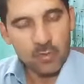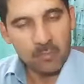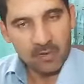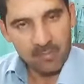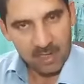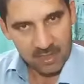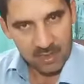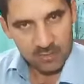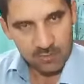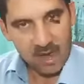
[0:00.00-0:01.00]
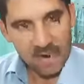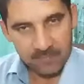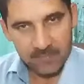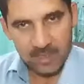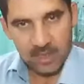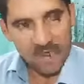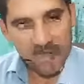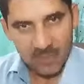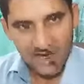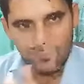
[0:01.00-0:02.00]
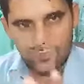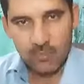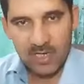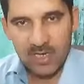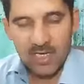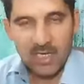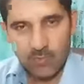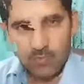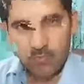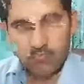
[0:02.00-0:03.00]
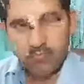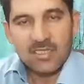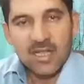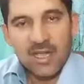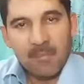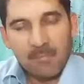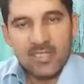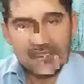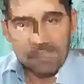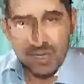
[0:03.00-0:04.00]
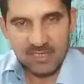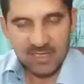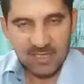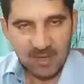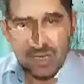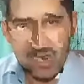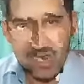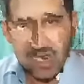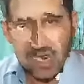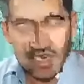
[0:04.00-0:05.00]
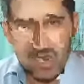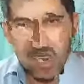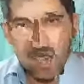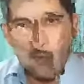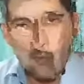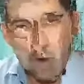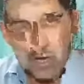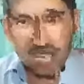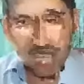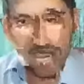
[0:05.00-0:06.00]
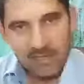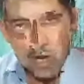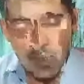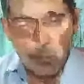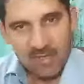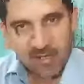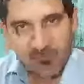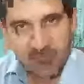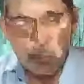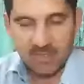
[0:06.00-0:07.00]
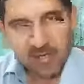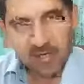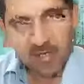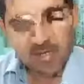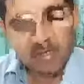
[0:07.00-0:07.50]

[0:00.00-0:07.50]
सुपर मार्केट्स हुए या शॉप्स हुए जिस तरह मिल्क पैक्स की कंपनी है या वाल्स आइसक्रीम की कंपनीज़ हैं